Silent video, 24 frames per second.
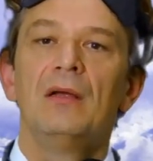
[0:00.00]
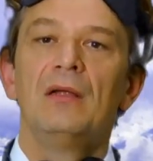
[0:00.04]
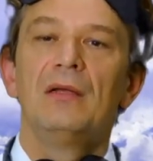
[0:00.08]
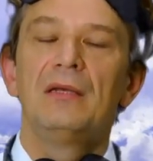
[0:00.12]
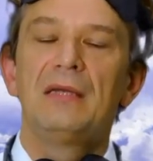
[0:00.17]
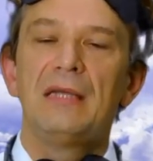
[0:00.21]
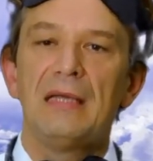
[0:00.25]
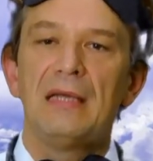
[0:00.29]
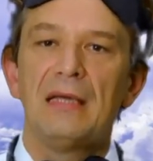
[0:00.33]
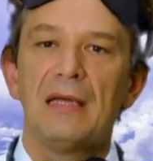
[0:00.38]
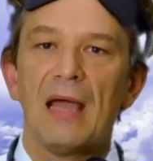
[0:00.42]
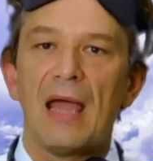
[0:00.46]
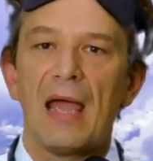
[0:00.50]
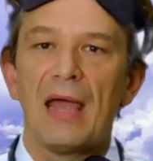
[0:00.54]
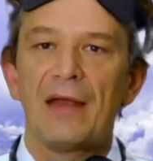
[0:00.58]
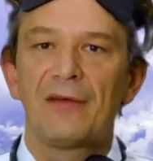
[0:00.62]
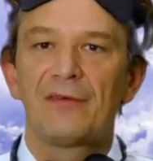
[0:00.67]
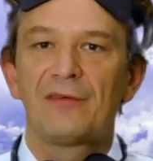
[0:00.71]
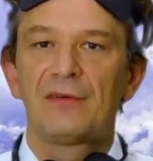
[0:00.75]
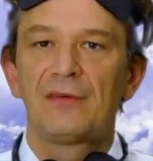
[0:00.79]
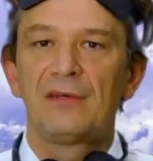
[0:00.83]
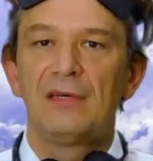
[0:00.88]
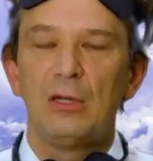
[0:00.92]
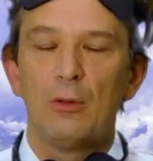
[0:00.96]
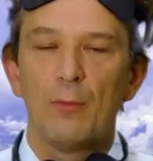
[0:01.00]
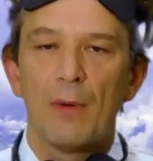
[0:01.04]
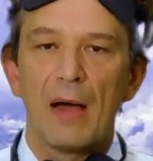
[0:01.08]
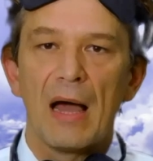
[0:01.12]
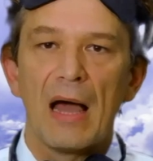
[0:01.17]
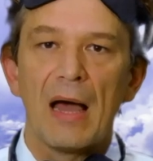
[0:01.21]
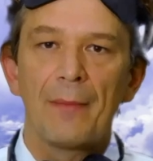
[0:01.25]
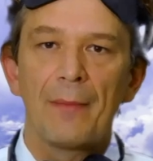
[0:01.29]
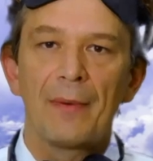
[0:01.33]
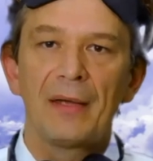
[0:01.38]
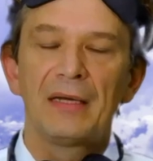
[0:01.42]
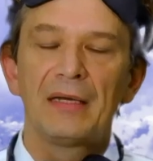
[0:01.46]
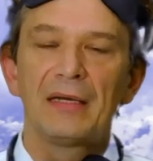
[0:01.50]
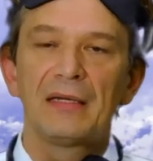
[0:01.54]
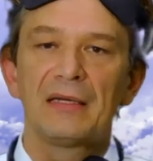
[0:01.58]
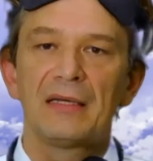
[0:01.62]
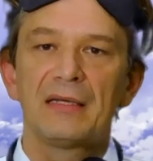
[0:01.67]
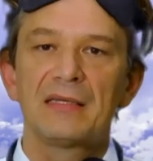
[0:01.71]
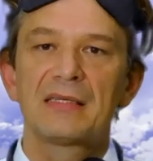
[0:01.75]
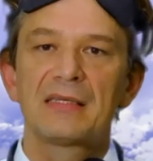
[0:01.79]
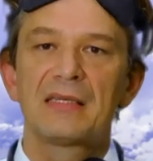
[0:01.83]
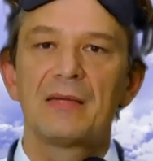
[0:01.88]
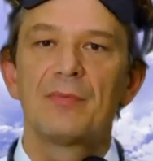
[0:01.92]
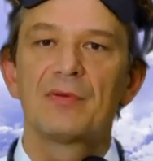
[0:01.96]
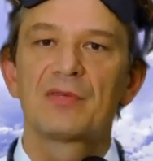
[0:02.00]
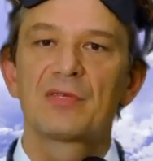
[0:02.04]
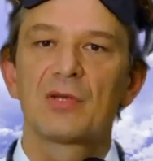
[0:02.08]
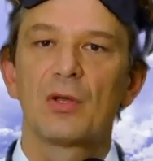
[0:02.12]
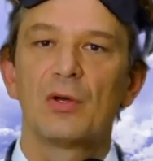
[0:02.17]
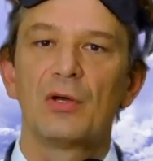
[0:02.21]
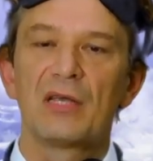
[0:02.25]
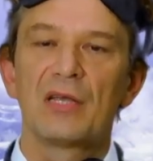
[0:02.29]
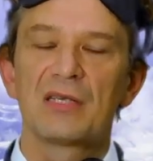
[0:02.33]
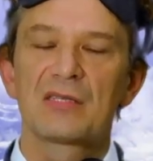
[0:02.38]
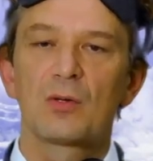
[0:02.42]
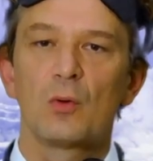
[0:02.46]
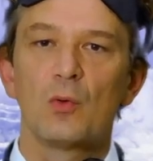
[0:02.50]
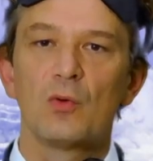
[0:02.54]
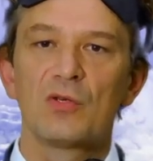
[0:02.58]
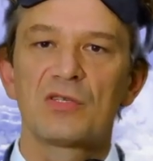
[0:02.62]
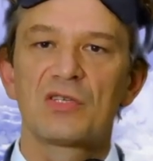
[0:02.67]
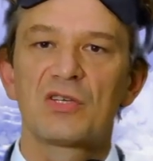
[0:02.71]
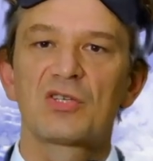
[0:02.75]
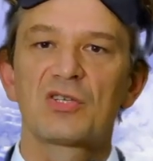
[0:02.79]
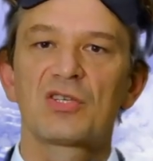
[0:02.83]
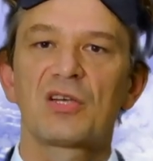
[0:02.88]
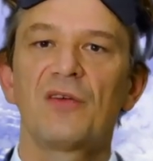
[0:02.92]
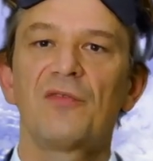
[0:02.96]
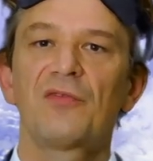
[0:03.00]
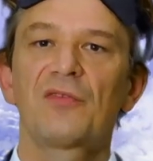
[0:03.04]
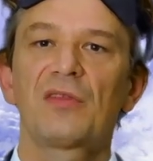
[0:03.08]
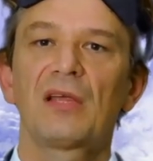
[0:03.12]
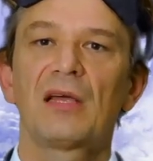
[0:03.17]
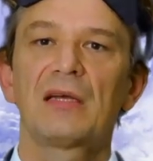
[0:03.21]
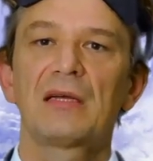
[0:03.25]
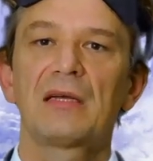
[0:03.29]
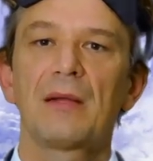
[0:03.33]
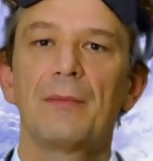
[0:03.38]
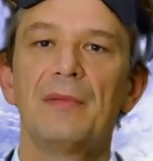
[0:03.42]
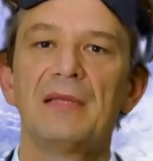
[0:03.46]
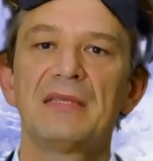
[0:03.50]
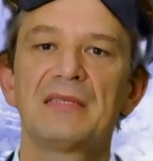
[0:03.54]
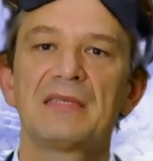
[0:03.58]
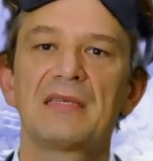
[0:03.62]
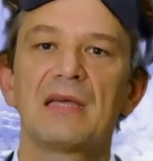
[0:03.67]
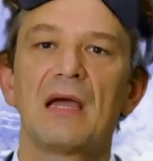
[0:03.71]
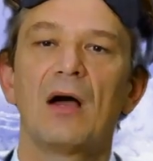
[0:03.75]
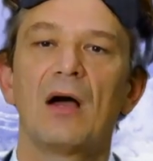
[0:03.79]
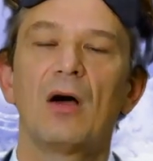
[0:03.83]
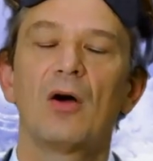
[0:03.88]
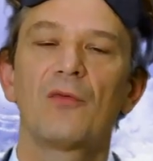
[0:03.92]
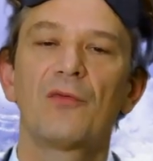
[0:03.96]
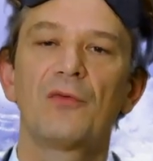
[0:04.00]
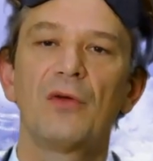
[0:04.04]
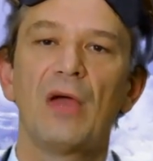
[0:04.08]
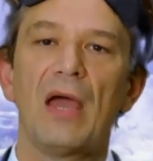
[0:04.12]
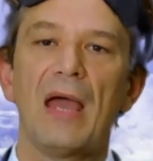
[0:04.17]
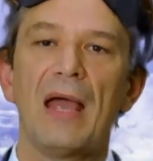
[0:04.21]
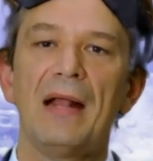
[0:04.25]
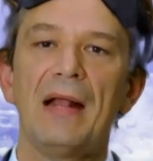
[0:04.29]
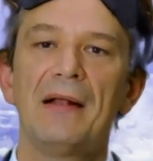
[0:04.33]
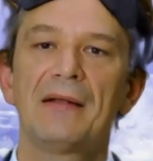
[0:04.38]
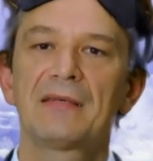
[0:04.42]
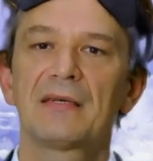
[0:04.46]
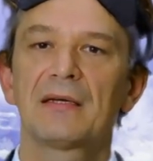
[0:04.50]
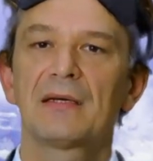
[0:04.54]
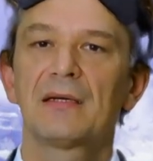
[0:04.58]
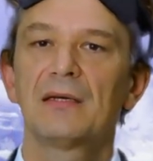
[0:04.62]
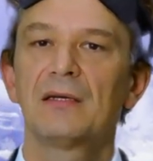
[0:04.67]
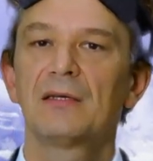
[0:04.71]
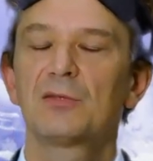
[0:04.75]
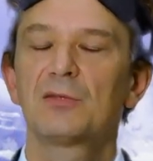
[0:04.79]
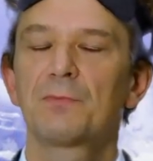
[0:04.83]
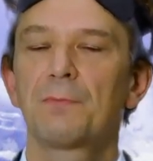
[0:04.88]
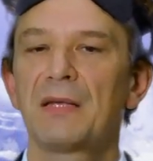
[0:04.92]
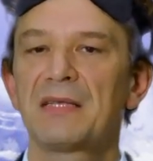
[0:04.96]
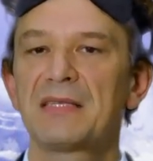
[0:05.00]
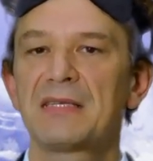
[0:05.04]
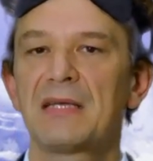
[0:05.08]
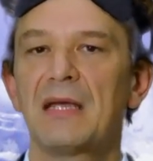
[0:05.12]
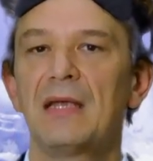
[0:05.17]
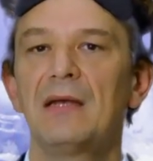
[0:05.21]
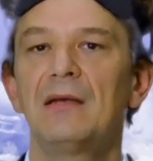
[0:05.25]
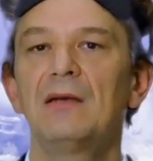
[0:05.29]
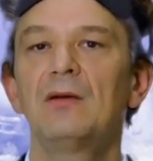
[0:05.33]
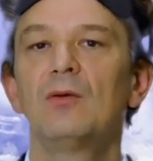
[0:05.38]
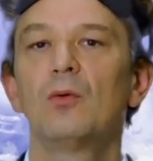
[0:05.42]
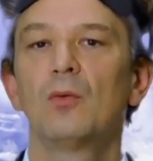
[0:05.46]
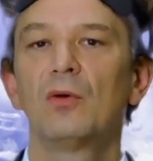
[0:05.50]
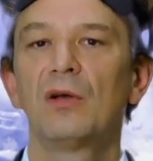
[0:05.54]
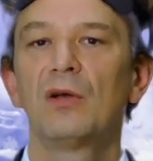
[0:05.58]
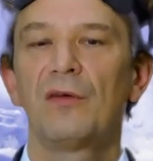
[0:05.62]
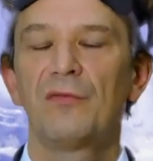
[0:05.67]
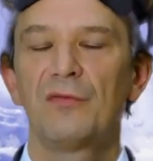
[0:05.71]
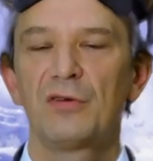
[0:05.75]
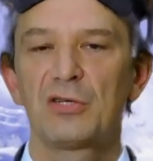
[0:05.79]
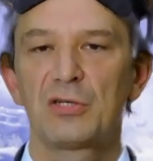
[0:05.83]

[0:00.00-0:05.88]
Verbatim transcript: die, äh, die überarbeitet ist, eine besonders große Schrift hat, damit sie auch für ältere Patienten oder für